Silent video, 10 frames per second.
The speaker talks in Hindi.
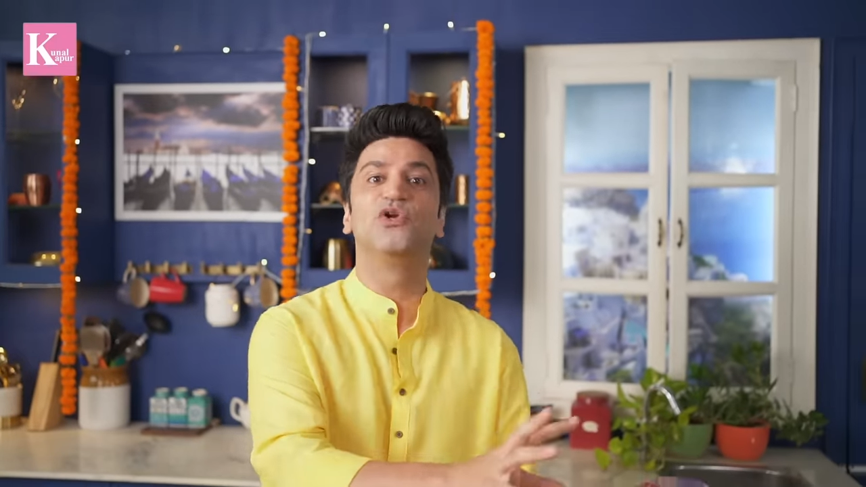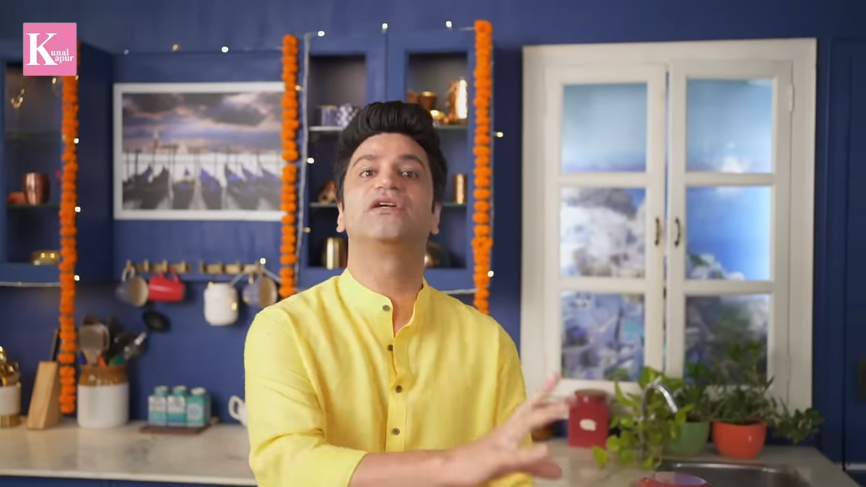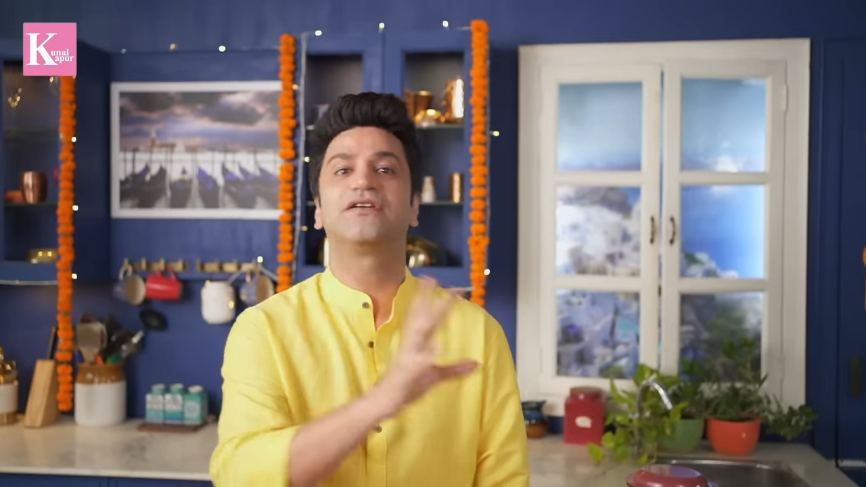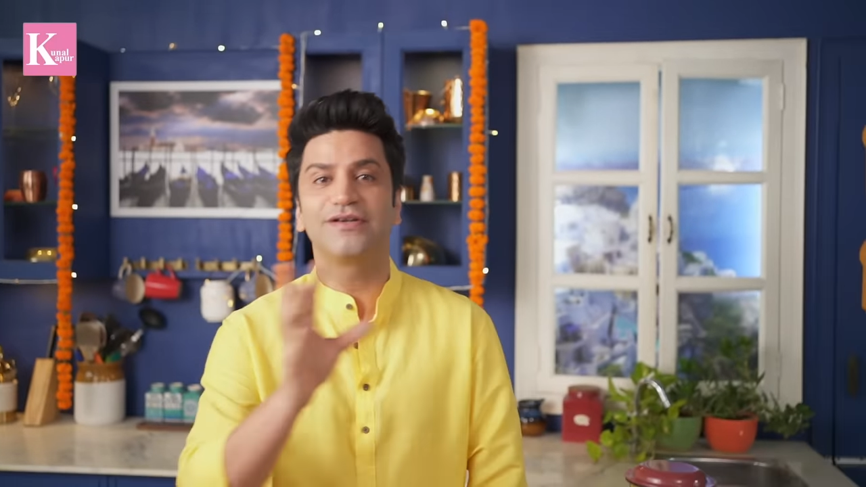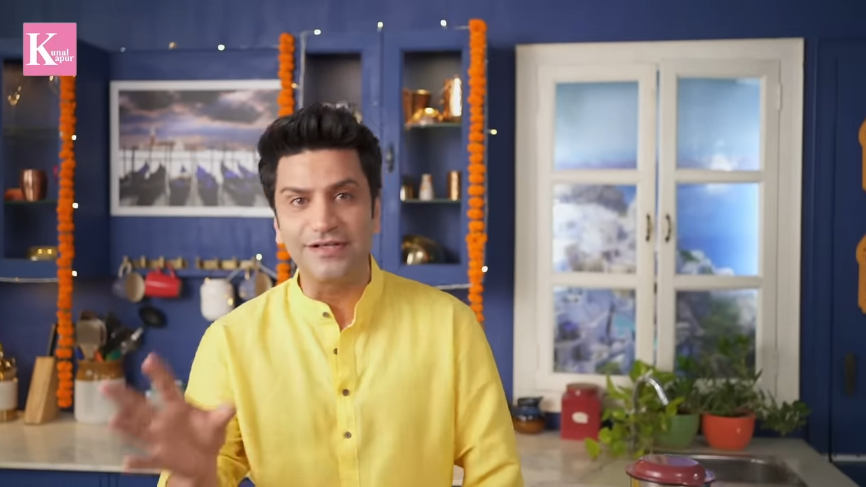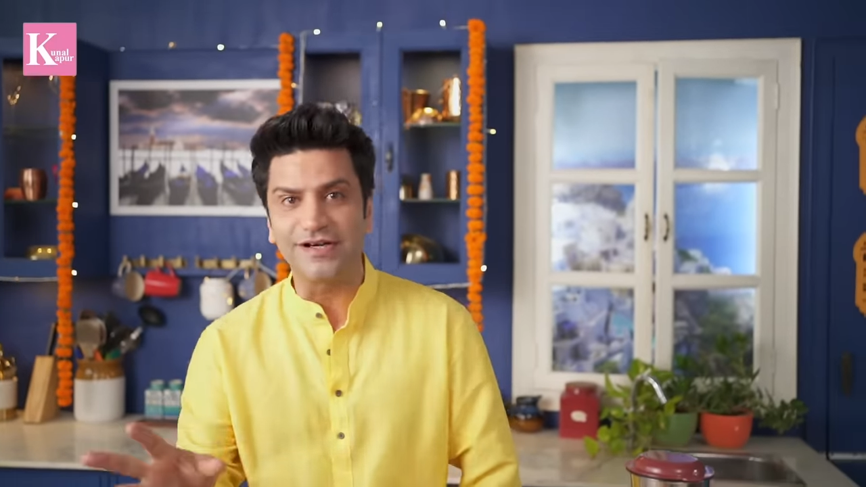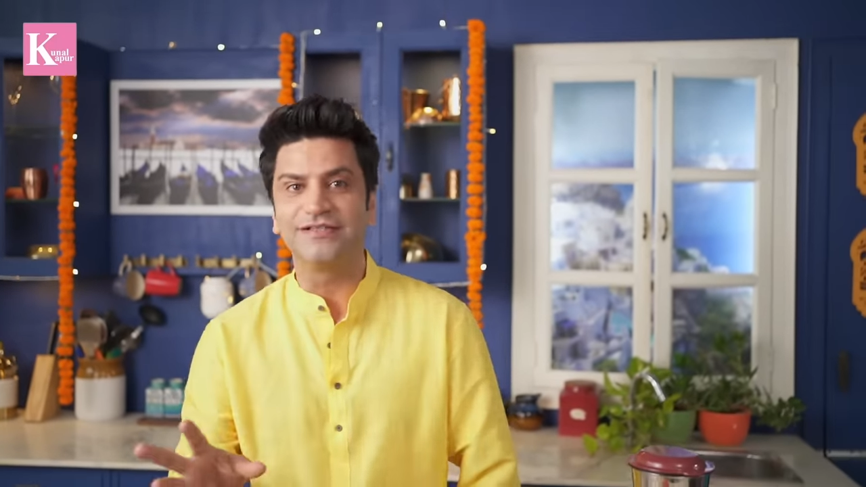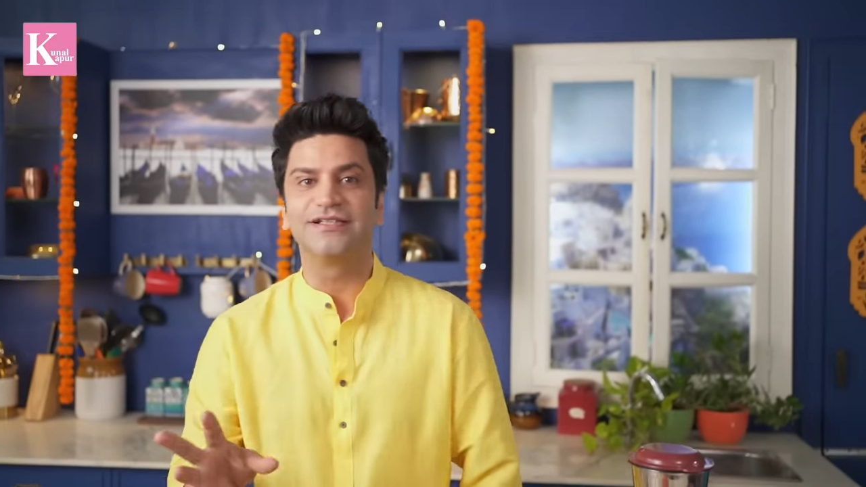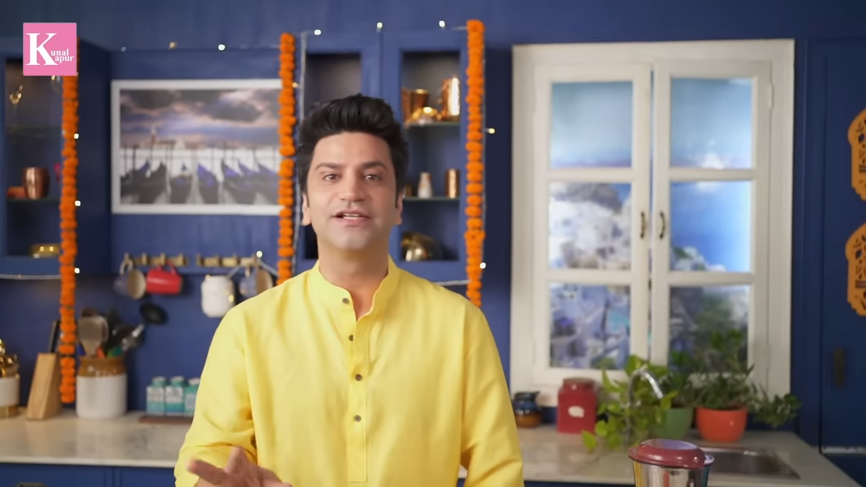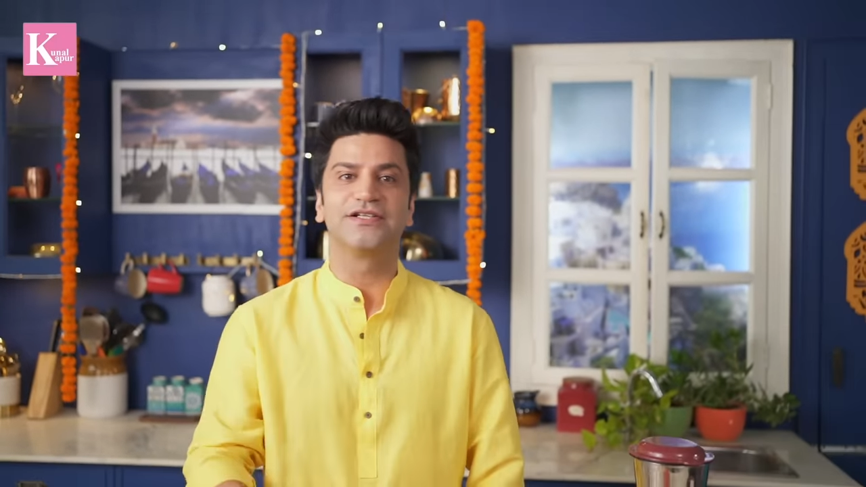लिटरल
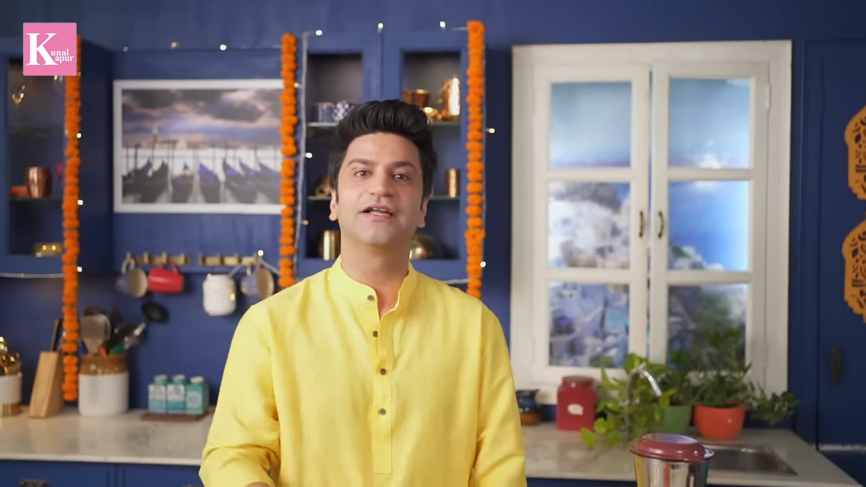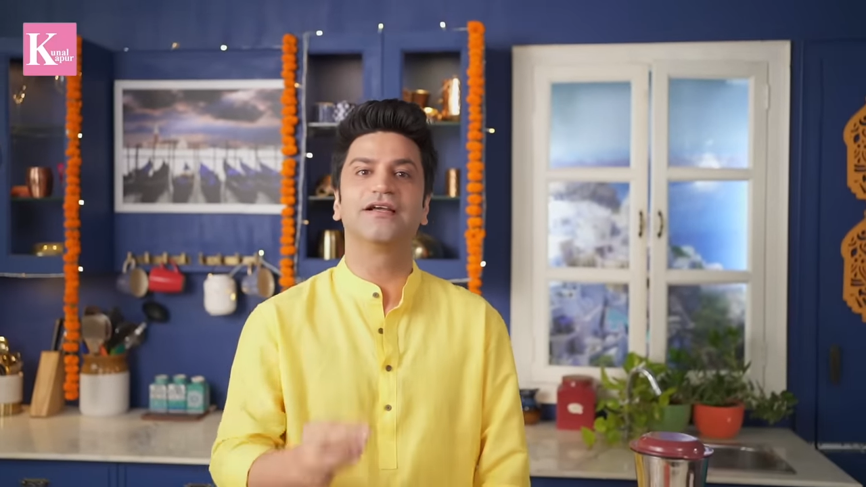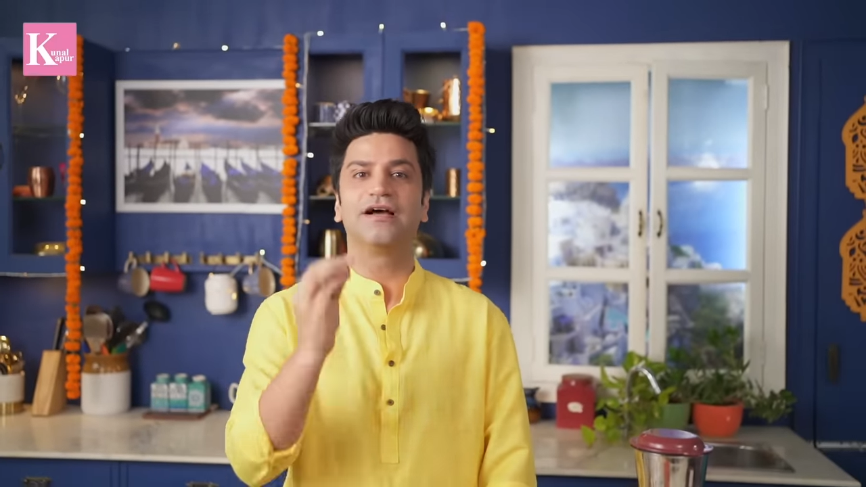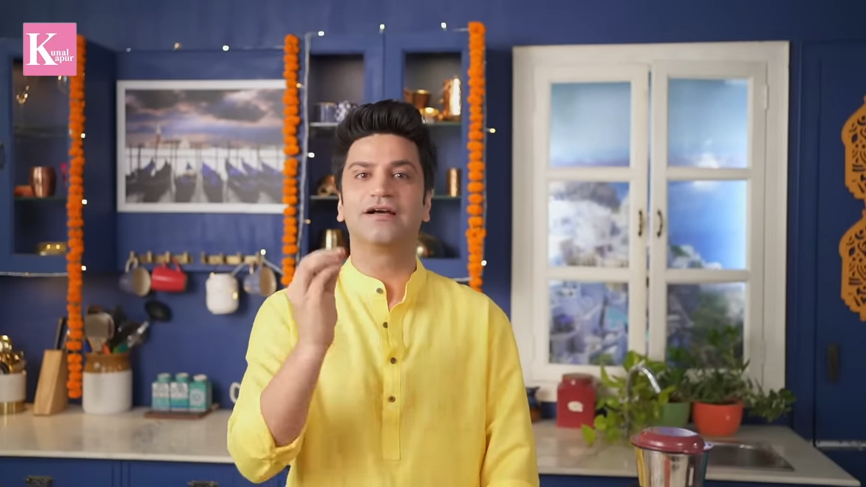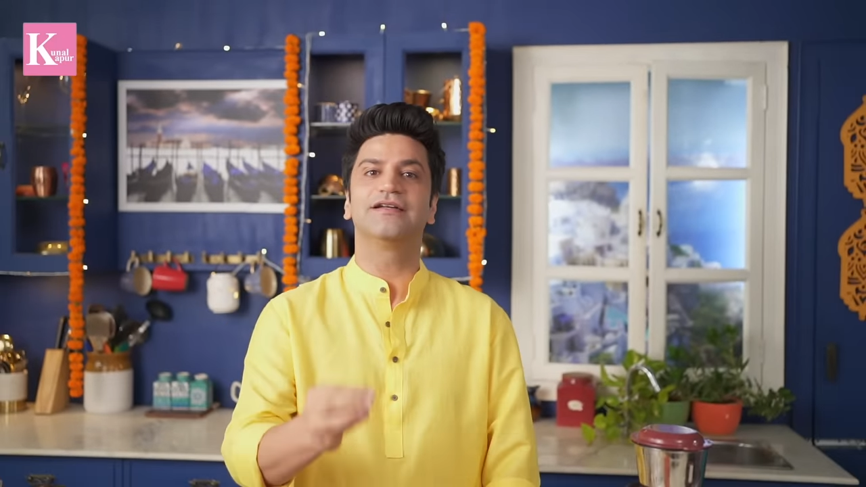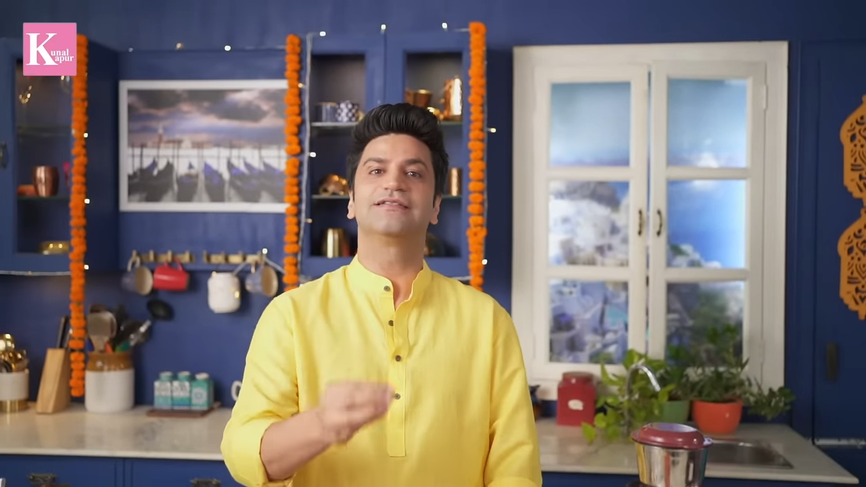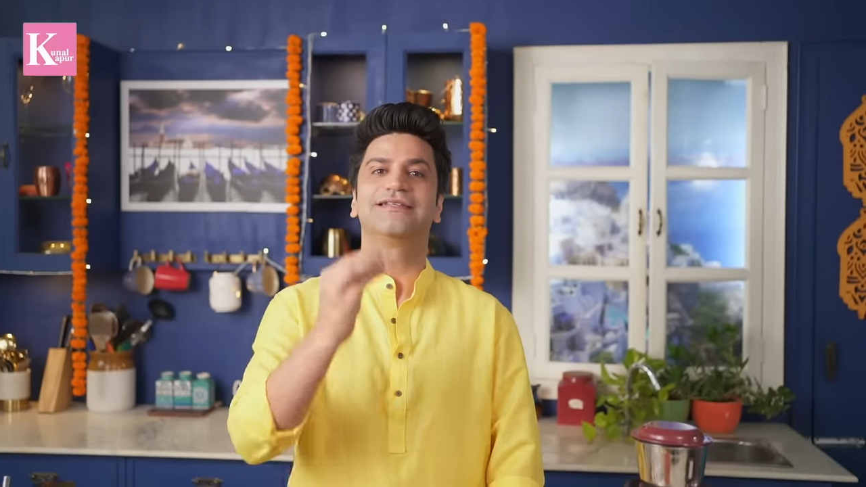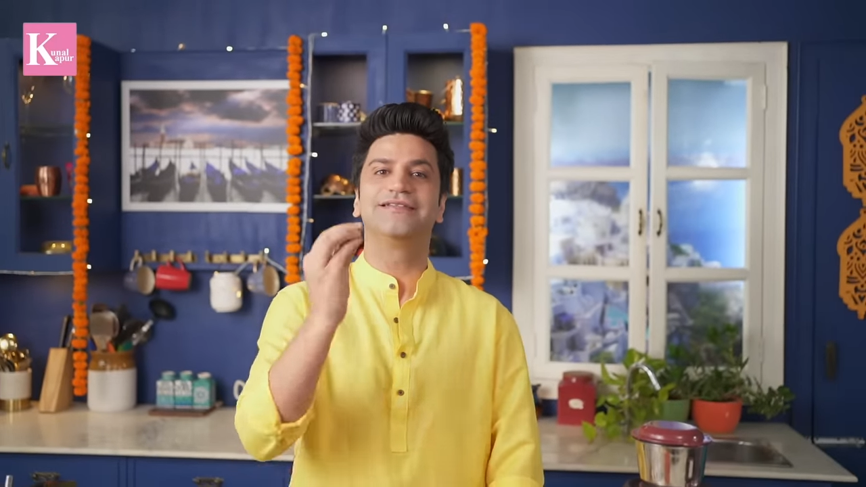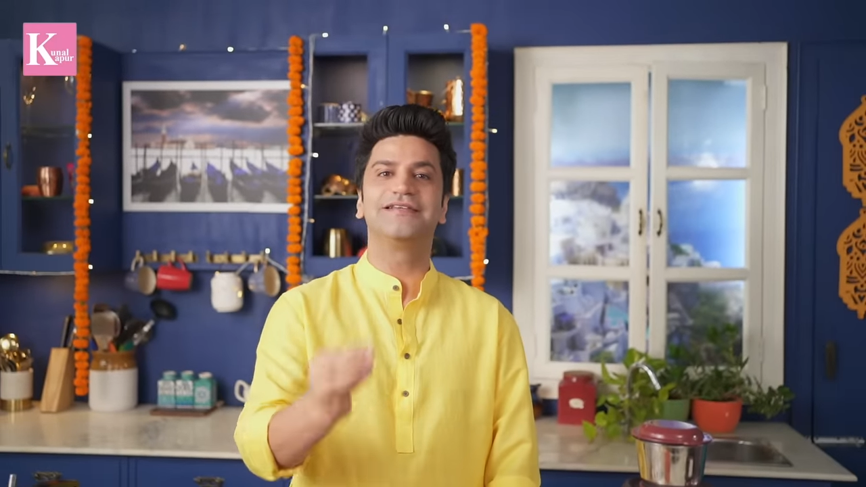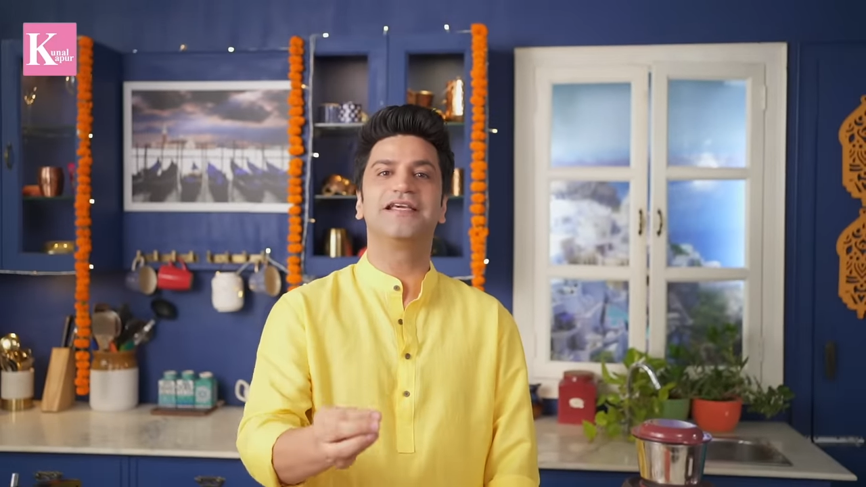ट्रांसलेशन है अगर
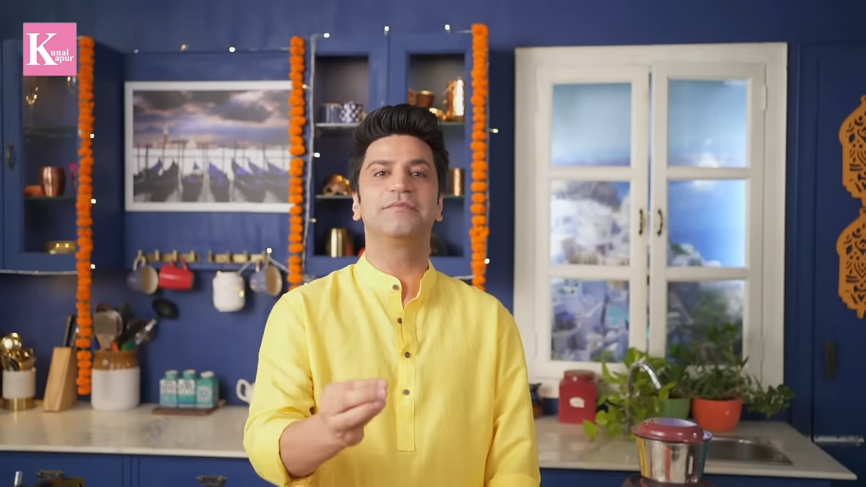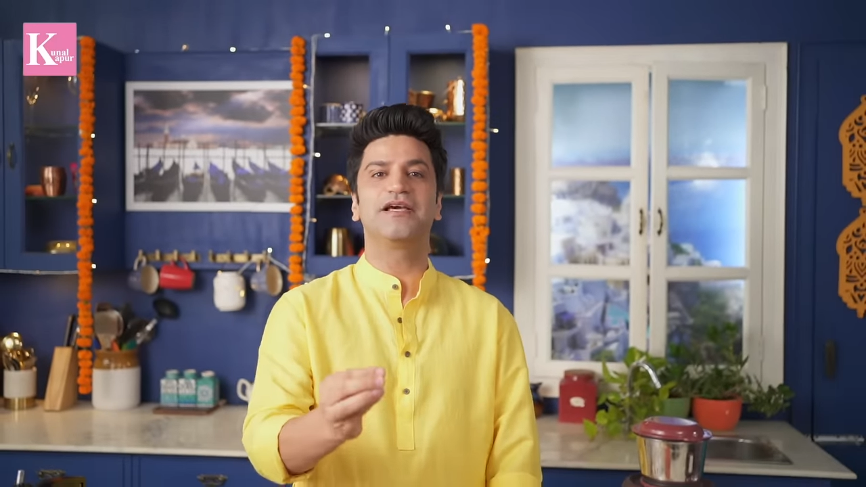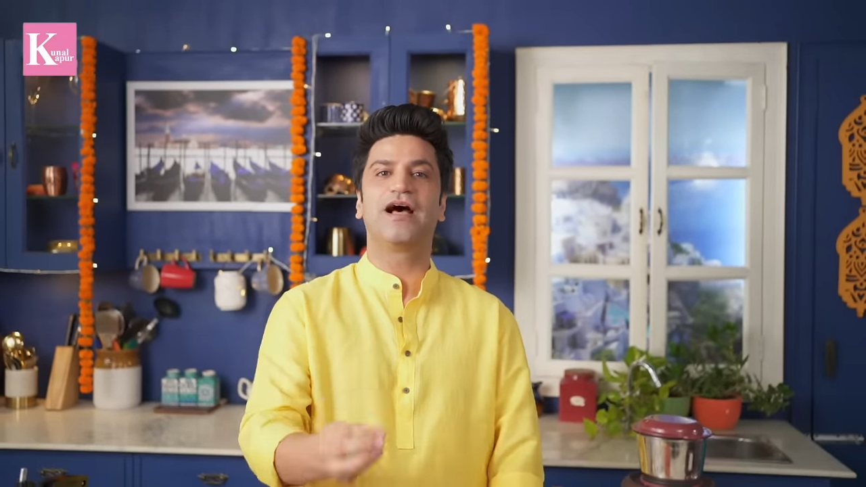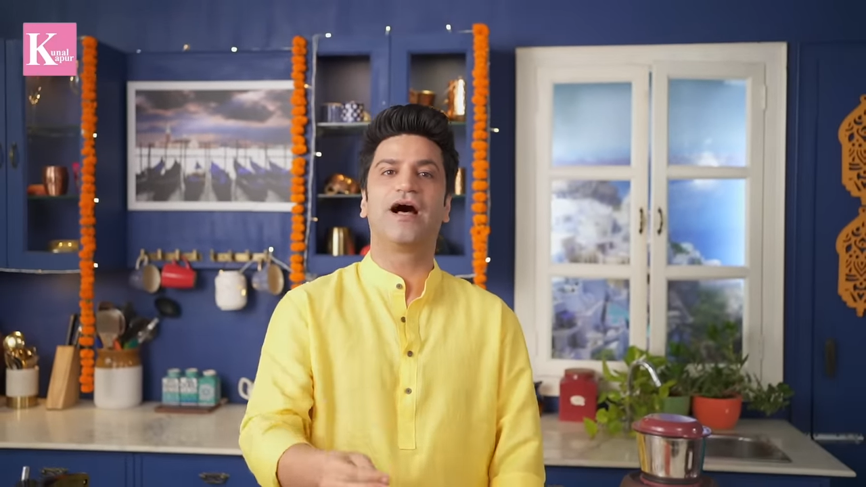ज़िंदगी में